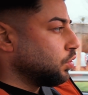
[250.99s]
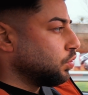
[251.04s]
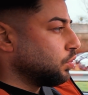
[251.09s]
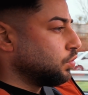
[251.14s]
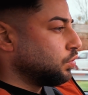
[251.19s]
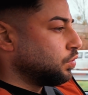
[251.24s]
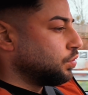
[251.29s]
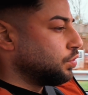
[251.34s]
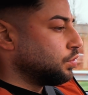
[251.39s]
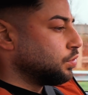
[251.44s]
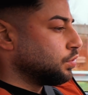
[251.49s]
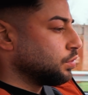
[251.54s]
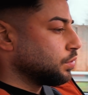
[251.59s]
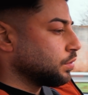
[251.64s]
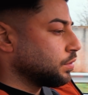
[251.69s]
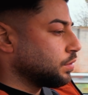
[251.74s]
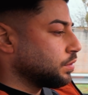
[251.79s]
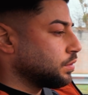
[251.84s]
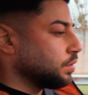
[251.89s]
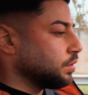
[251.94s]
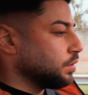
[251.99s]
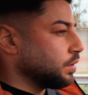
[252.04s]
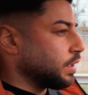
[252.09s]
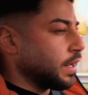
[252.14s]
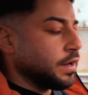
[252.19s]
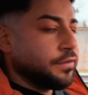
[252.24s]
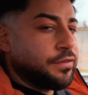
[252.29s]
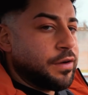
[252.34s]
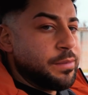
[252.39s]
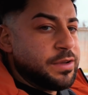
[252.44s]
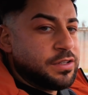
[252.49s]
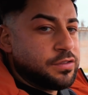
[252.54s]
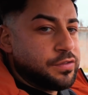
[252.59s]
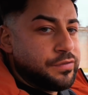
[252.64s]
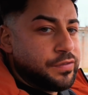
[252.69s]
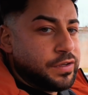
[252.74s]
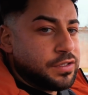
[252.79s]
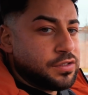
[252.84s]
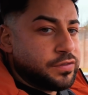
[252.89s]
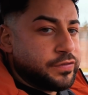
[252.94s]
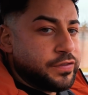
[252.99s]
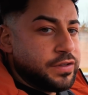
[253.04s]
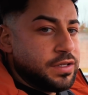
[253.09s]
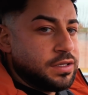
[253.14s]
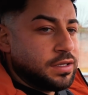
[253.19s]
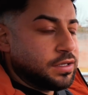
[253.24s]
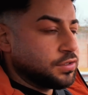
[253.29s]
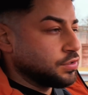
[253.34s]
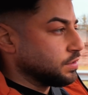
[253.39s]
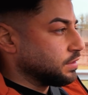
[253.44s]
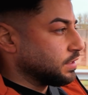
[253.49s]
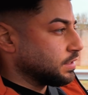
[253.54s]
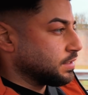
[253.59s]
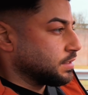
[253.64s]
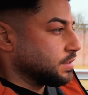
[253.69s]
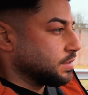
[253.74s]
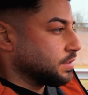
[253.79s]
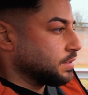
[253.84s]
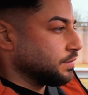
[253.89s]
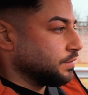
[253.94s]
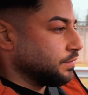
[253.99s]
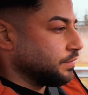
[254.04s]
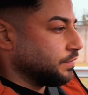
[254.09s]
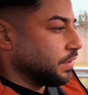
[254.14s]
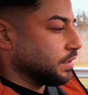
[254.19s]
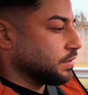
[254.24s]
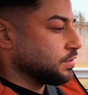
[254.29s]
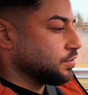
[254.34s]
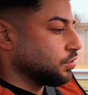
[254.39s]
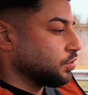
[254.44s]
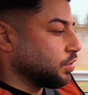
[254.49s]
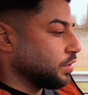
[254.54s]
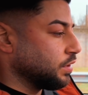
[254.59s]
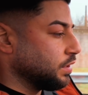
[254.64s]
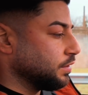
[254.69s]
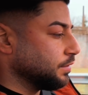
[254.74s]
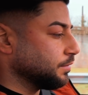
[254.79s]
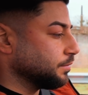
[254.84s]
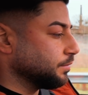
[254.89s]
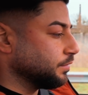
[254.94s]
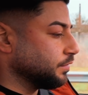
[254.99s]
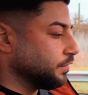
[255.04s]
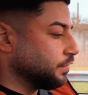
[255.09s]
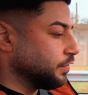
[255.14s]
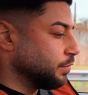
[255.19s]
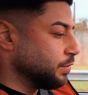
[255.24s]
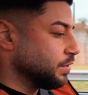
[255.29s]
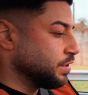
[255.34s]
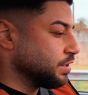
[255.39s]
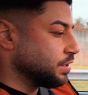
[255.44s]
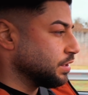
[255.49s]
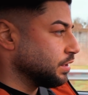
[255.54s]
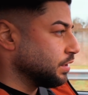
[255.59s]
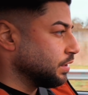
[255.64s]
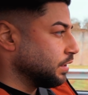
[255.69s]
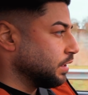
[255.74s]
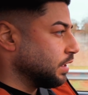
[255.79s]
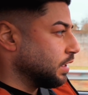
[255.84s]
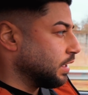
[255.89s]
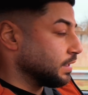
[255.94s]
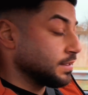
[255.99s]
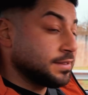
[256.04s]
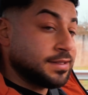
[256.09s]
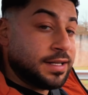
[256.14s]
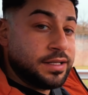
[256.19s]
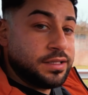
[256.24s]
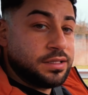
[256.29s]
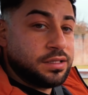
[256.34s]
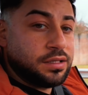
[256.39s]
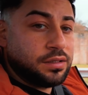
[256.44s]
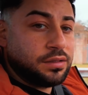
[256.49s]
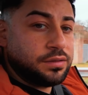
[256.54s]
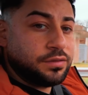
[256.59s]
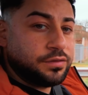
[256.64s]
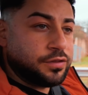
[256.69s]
Und ja, da war mir das auf jeden Fall zu viel. Also das war zu teuer für mich als Händler.